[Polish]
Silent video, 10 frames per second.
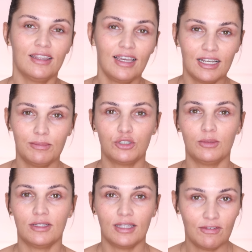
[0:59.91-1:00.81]

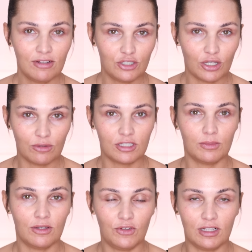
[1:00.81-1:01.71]
najlepszym
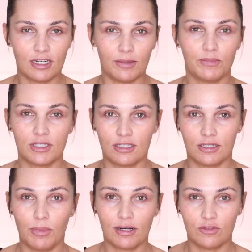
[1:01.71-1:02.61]
nawilżającym filtrem
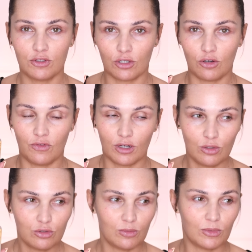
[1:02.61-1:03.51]
z bardzo wysoką
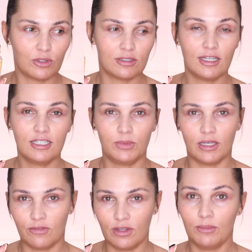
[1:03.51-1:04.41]
wartością, bo to jest SPF